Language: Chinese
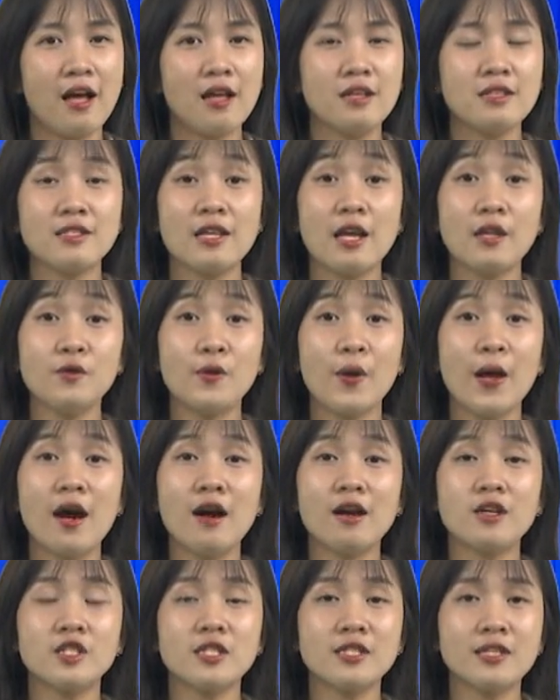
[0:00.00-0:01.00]
三月
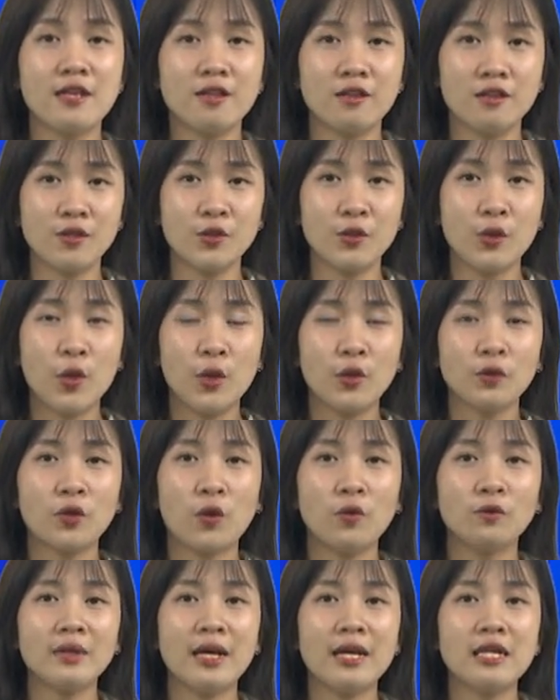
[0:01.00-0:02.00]
二十三日，
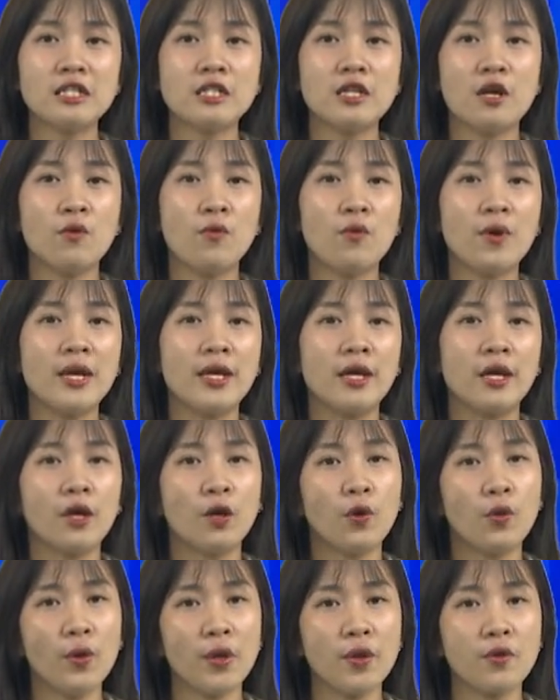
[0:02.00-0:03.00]
同南省委
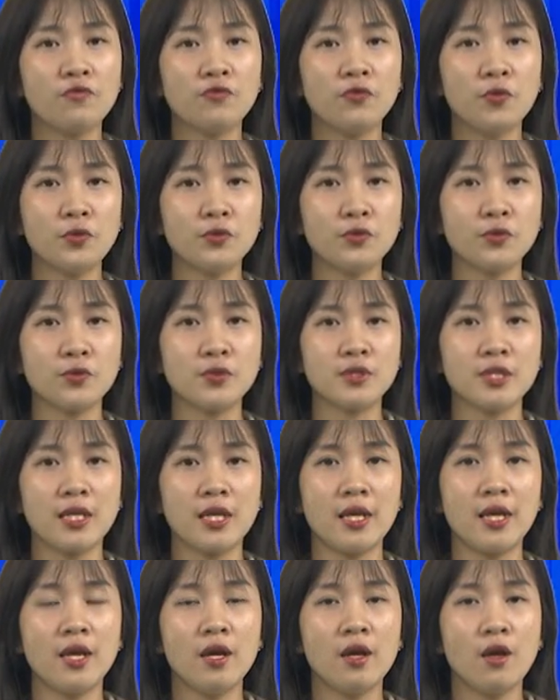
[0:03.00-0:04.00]
会副主
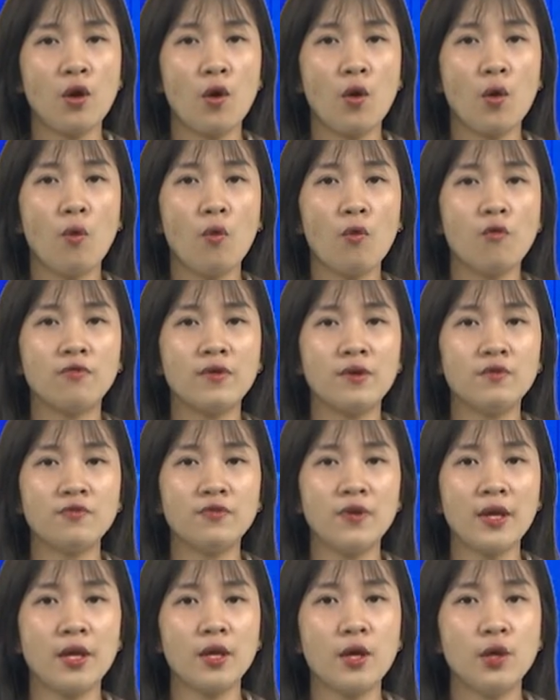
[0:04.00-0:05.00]
席武文
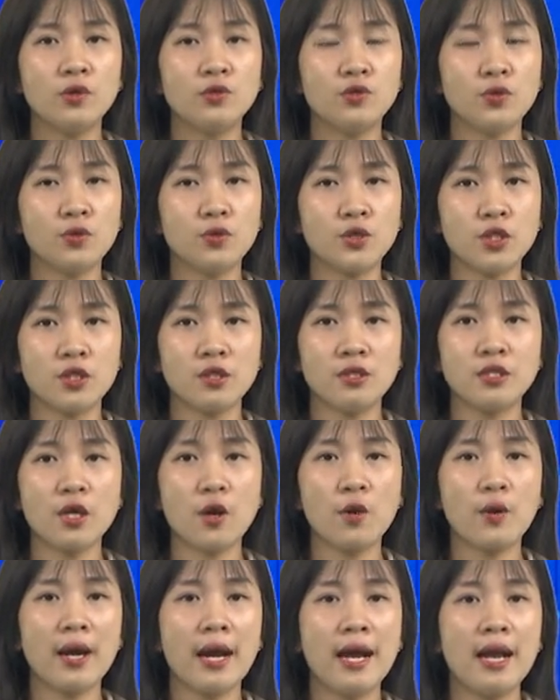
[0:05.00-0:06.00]
飞主持
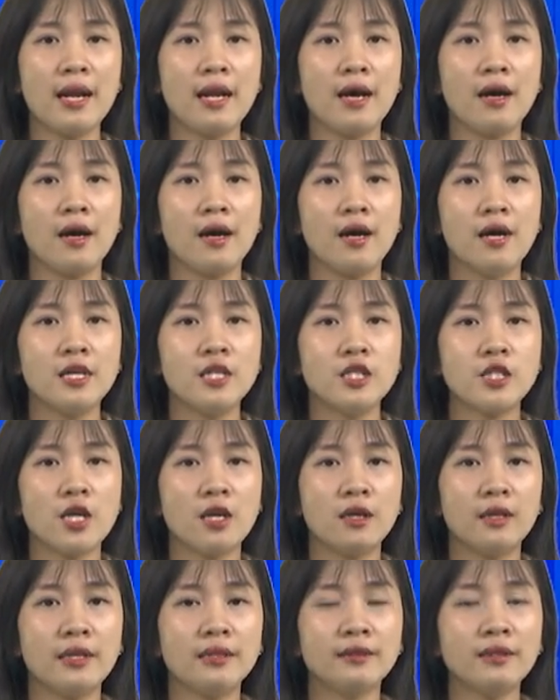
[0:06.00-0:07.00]
召开了
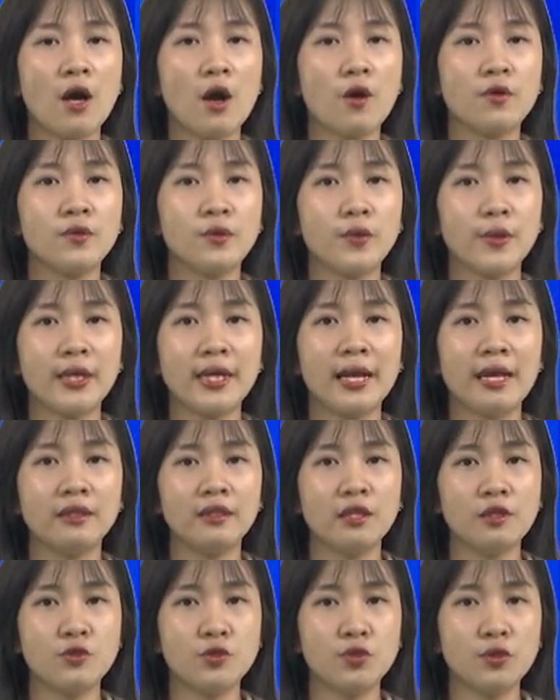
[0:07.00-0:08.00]
省领导与该
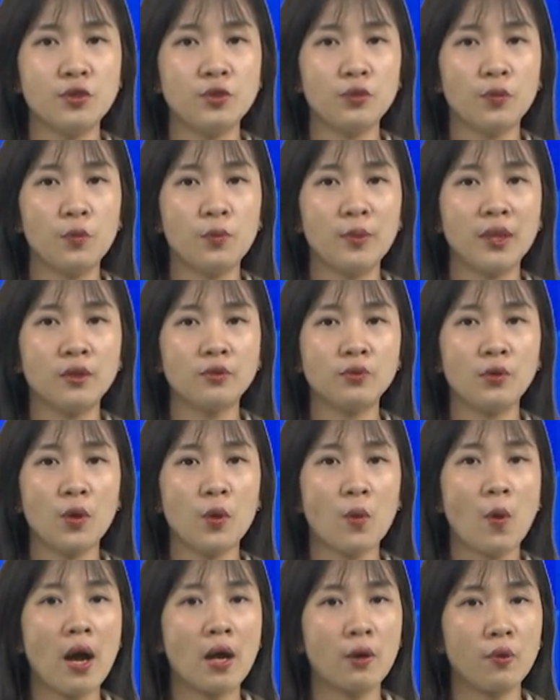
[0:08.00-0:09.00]
地区农民对
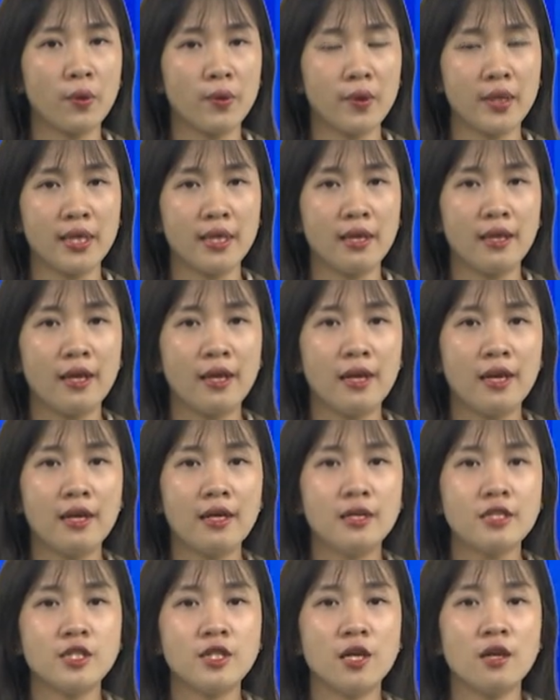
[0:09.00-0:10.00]
话会议，
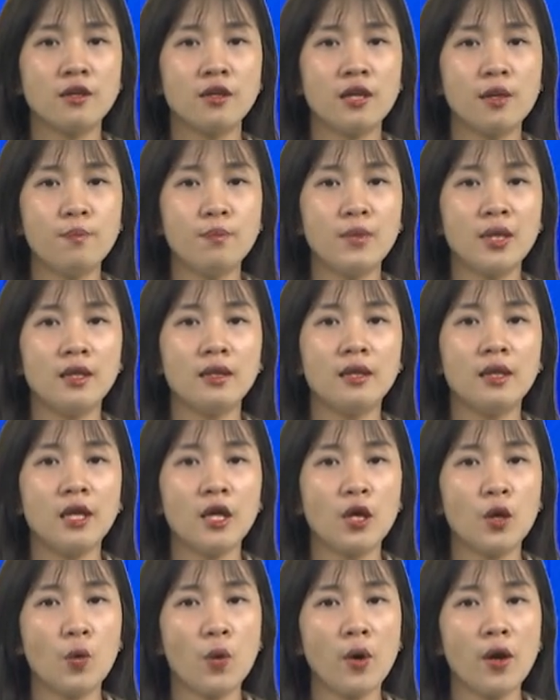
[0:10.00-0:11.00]
省人民
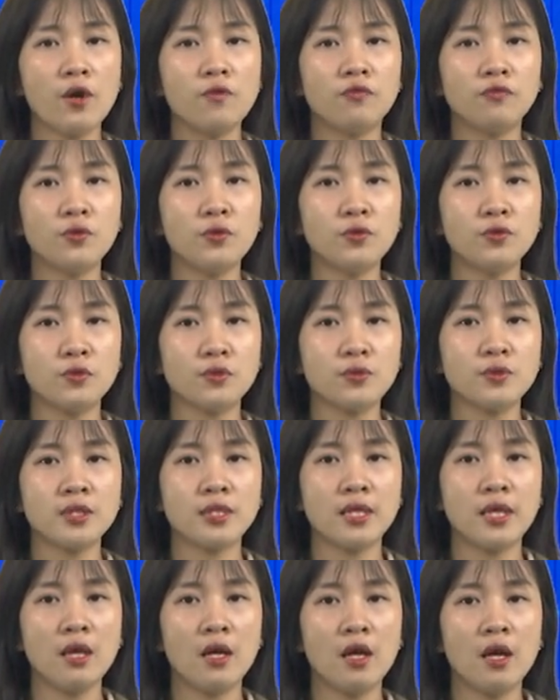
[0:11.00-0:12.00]
议会副主
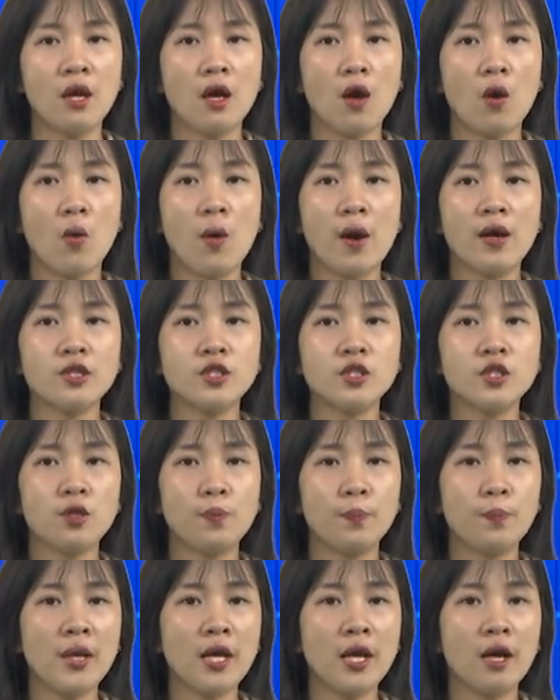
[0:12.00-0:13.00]
席黄氏
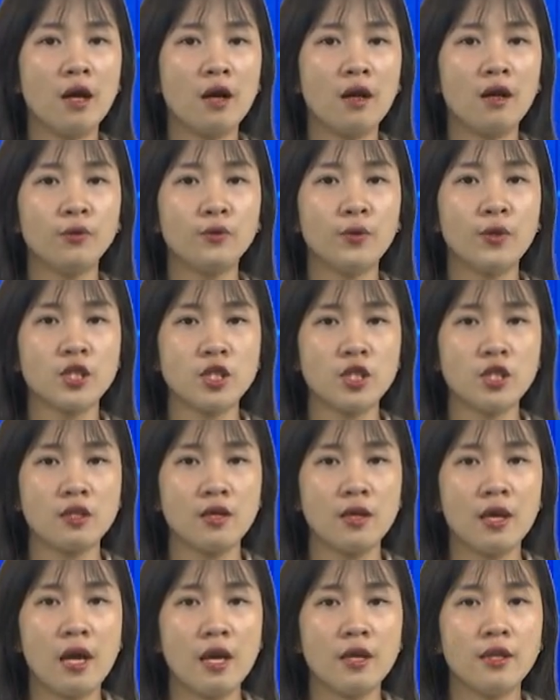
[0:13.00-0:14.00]
碧恒女士
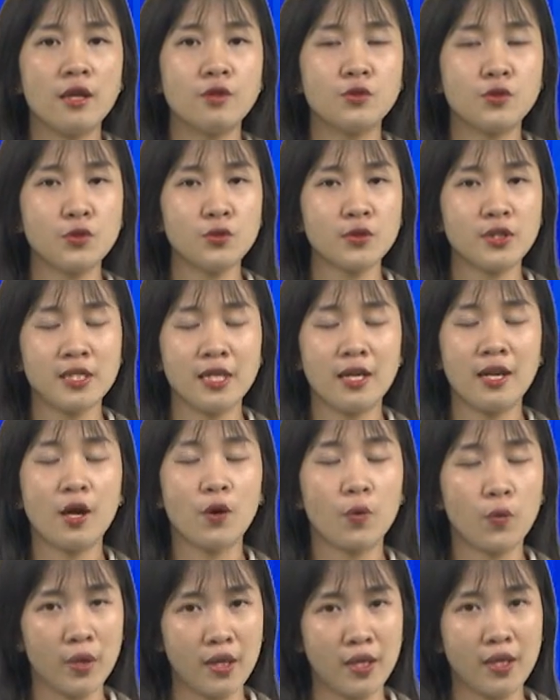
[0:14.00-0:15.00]
也出席了
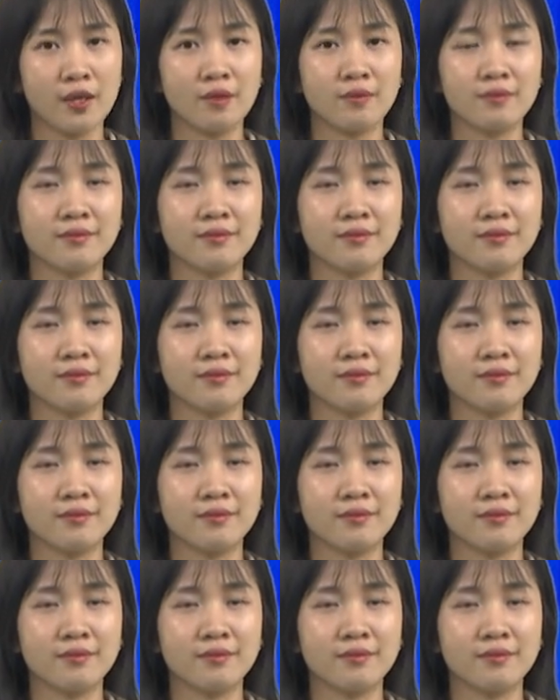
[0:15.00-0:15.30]
会议。